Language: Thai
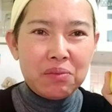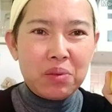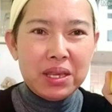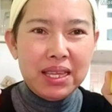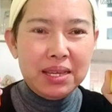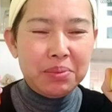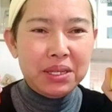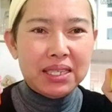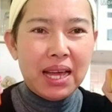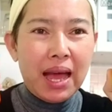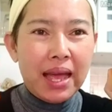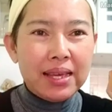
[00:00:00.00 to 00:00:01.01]
ไม่ได้ไป
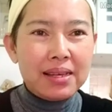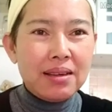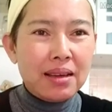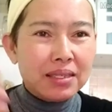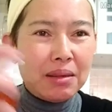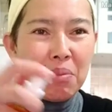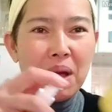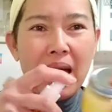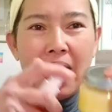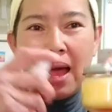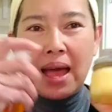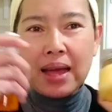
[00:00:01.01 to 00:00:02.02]
ใช้เครื่องสำ
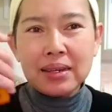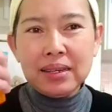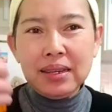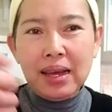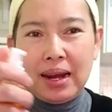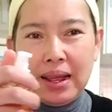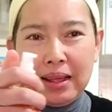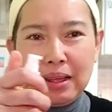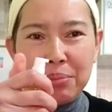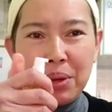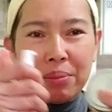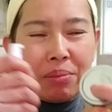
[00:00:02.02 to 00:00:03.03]
อางหรืออะไร
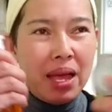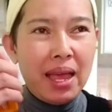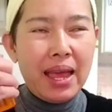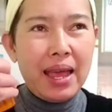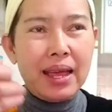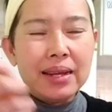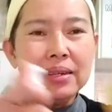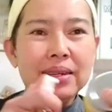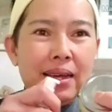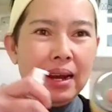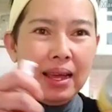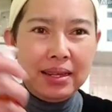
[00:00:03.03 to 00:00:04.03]
แพงๆหรื
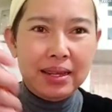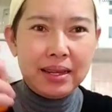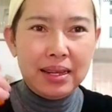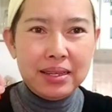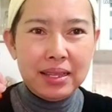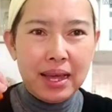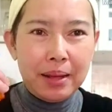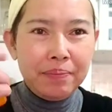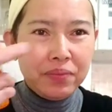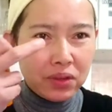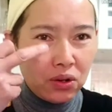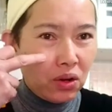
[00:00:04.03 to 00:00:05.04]
ออะไรอย่างนี้นะคะ
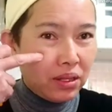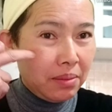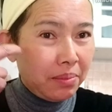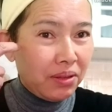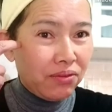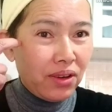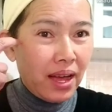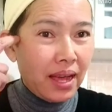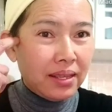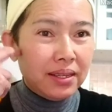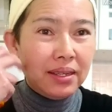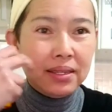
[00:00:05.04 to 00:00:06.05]
ก่อนนี้เป็นฝ้า
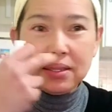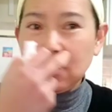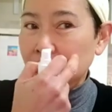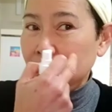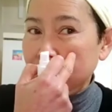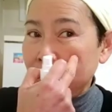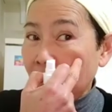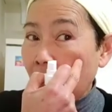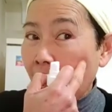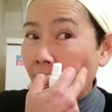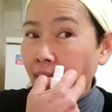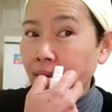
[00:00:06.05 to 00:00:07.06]
เยอะตอนนี้
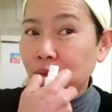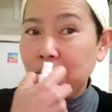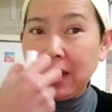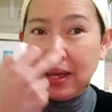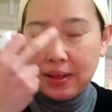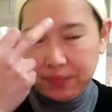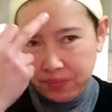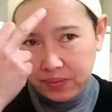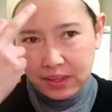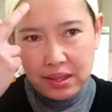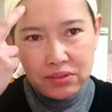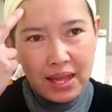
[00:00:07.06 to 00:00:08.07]
จางไปค่ะ
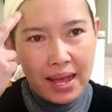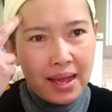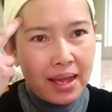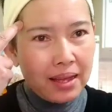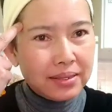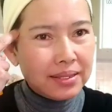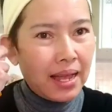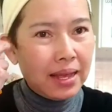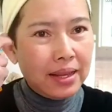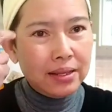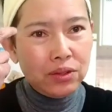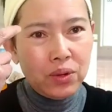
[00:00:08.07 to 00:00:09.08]
แล้วหน้าใส
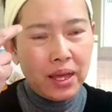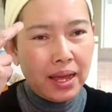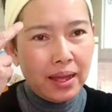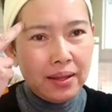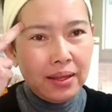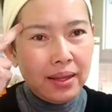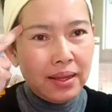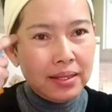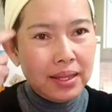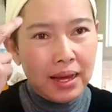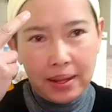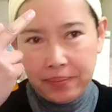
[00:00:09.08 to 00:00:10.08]
ด้วยค่ะ
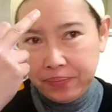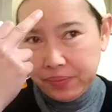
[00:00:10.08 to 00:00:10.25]
นะคะ